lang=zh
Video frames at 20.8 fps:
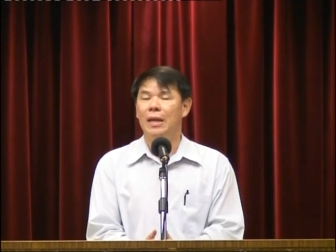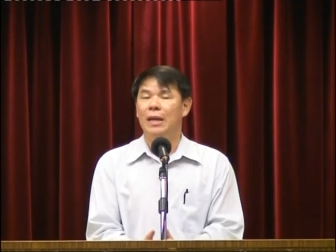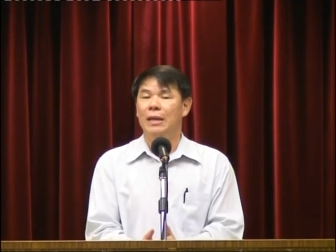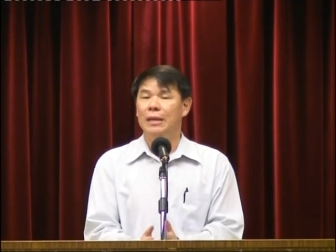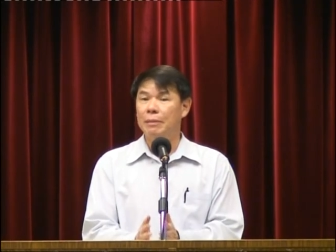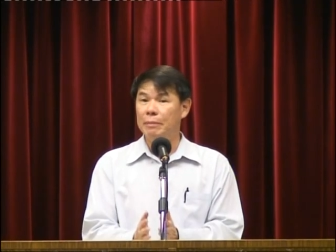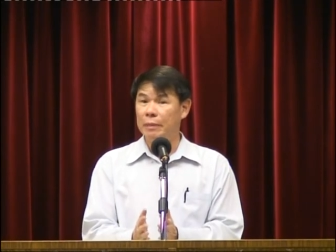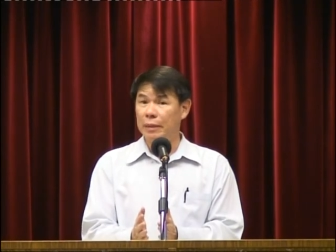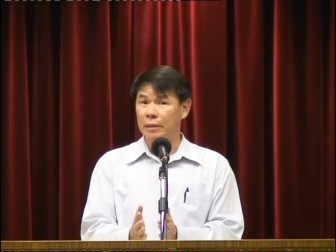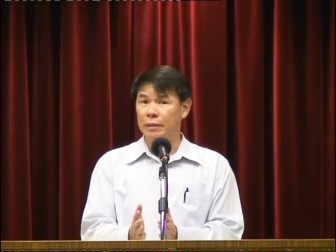
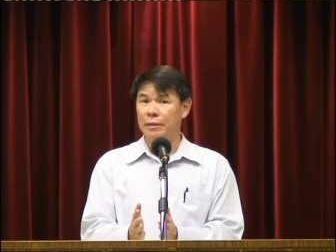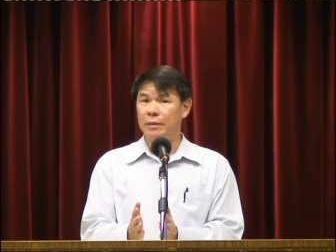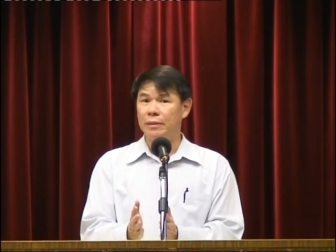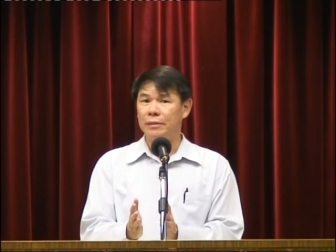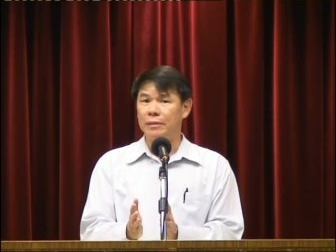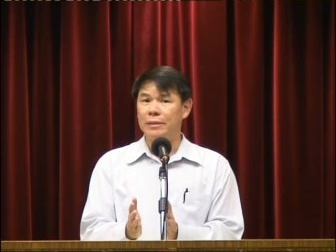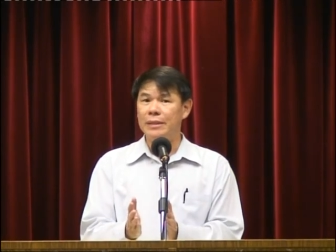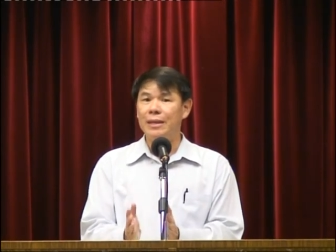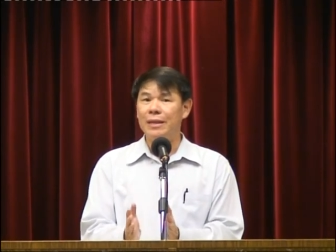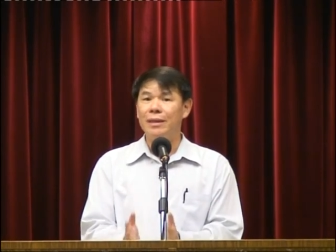那么
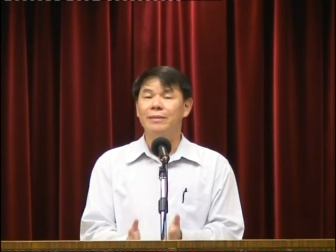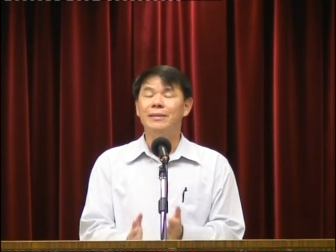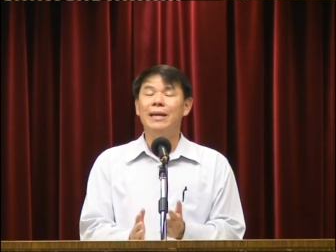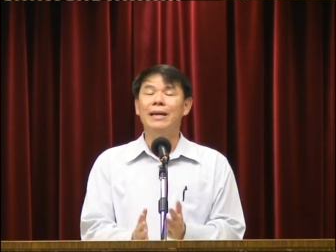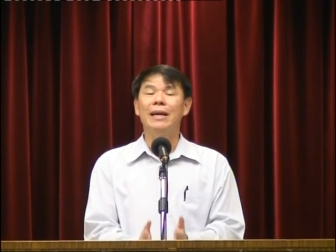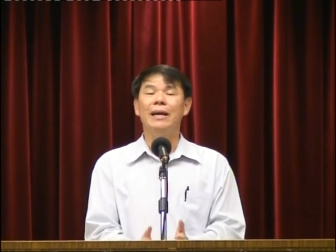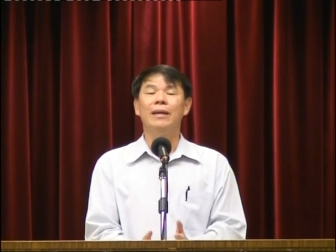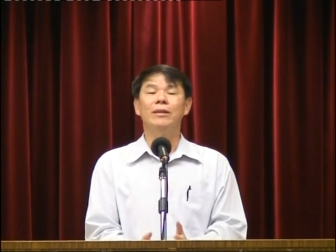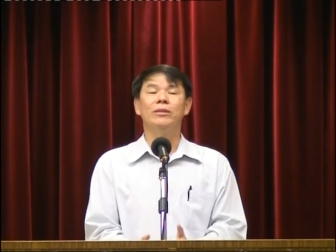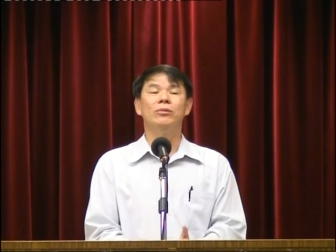以
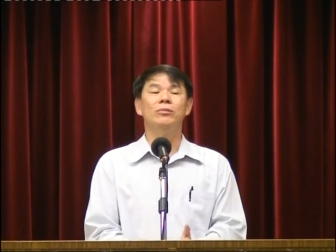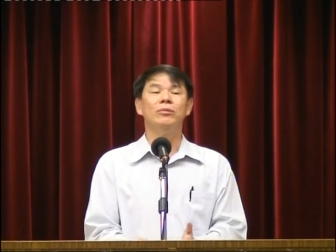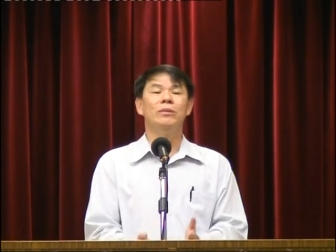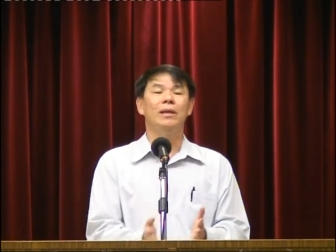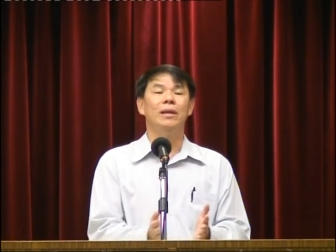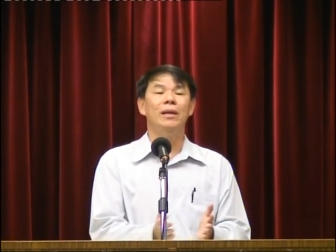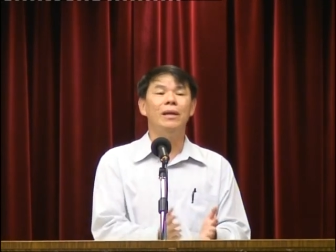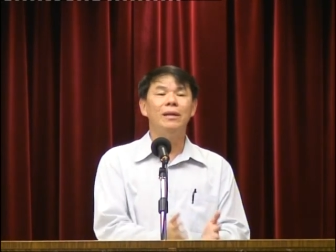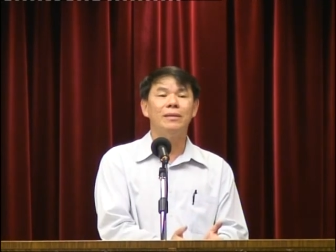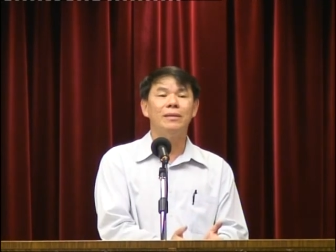赛亚书
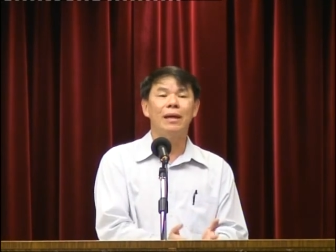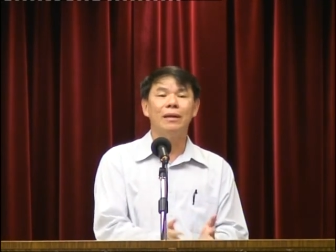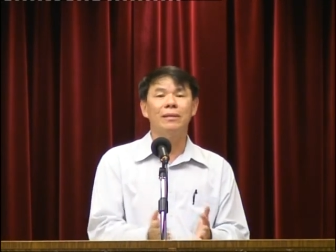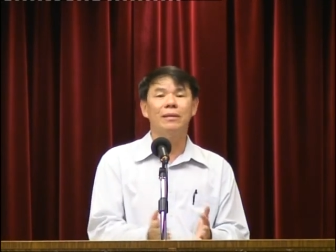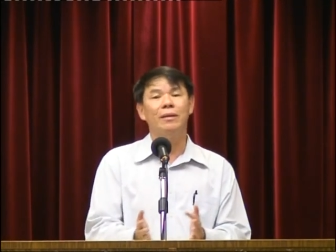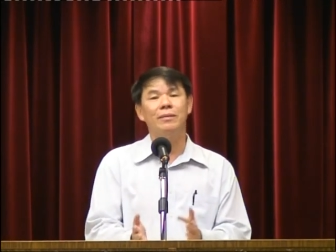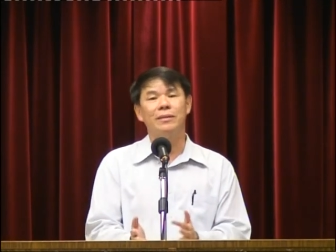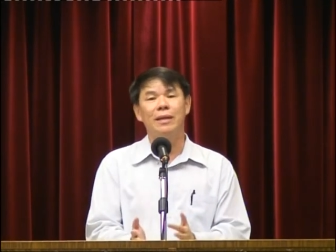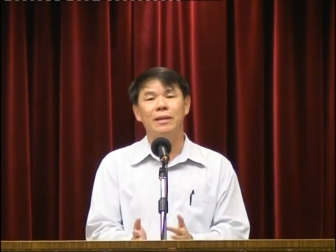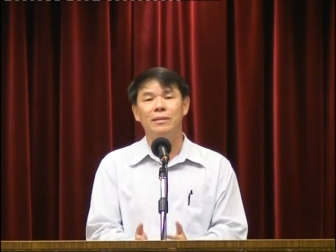的一章
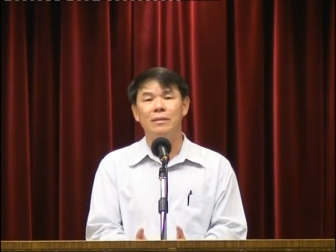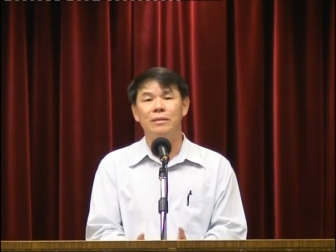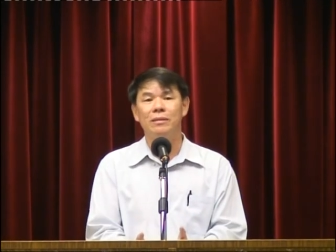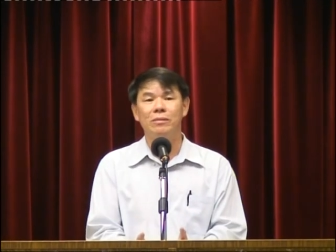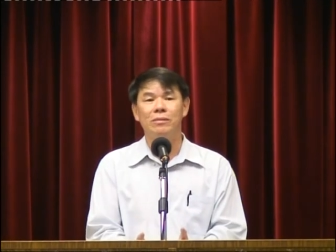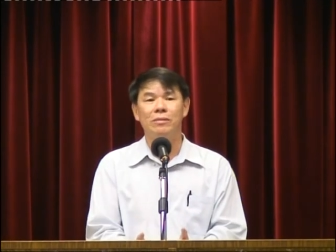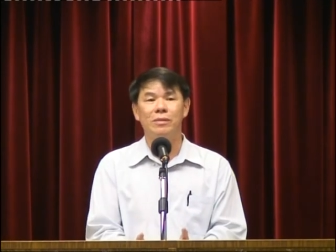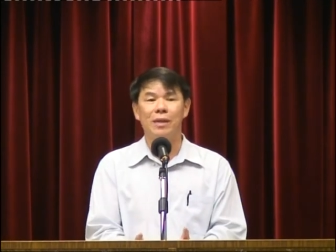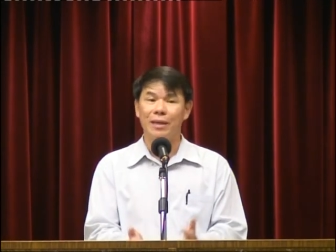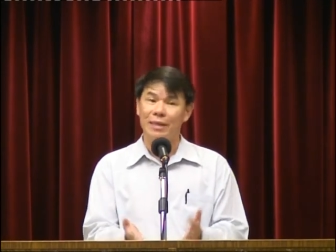到三十
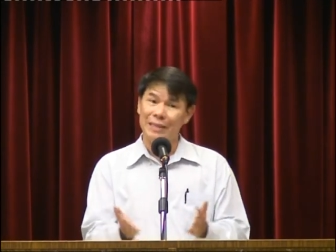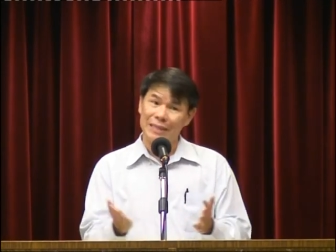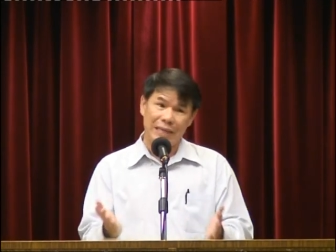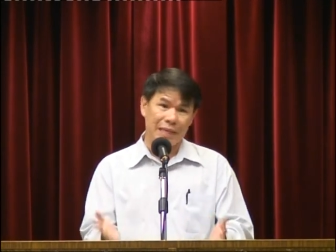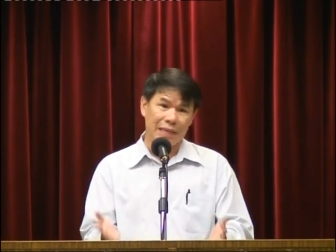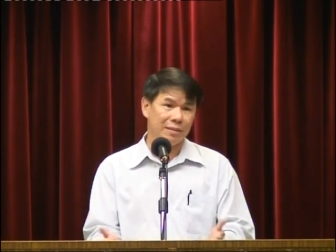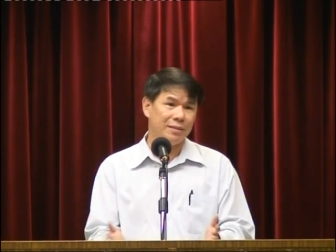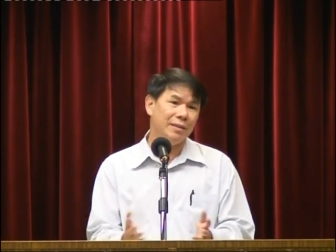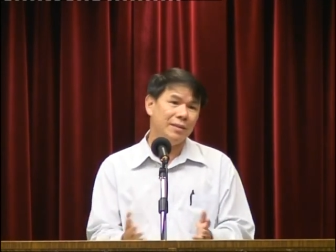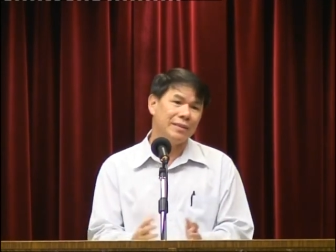九章
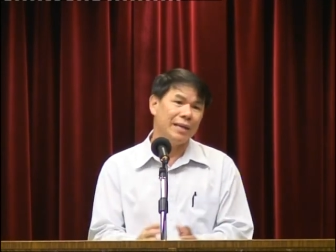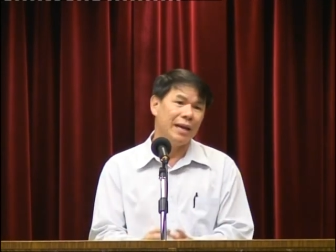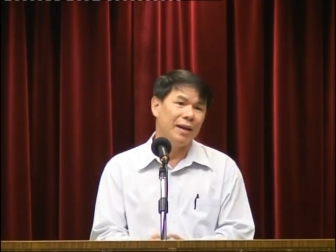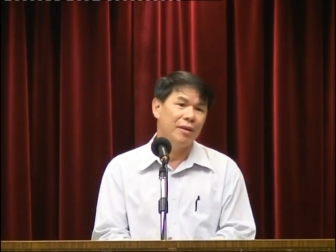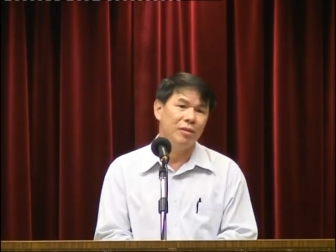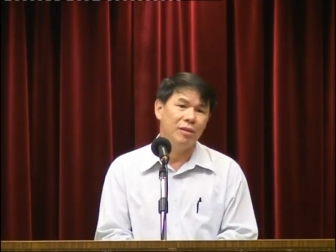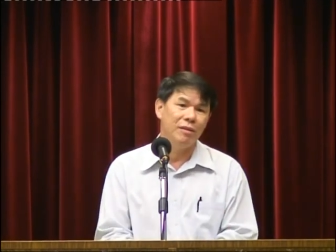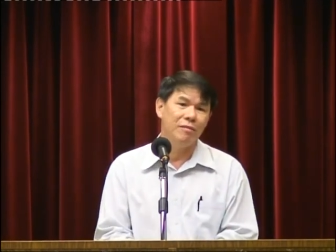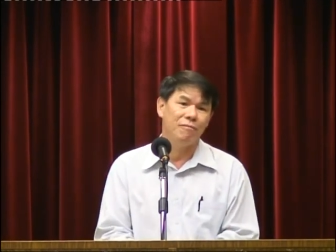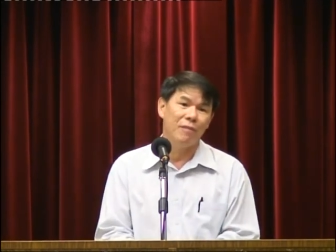也是
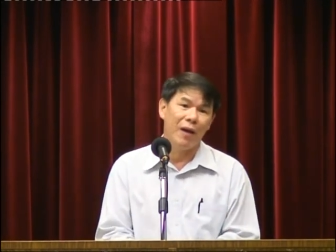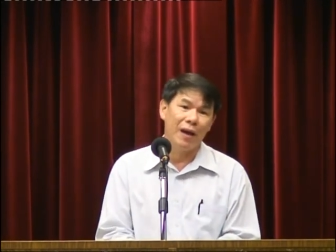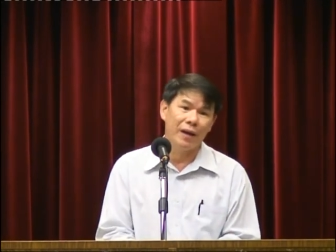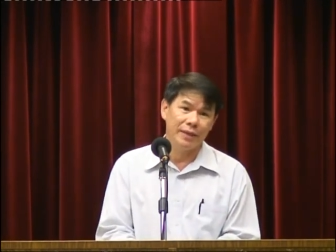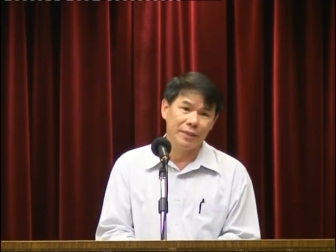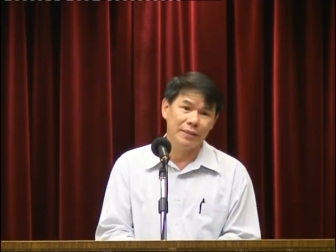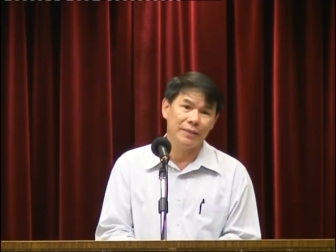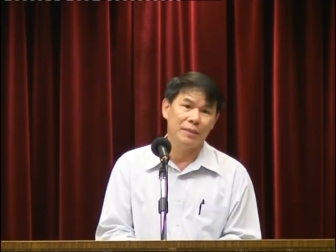讲立法跟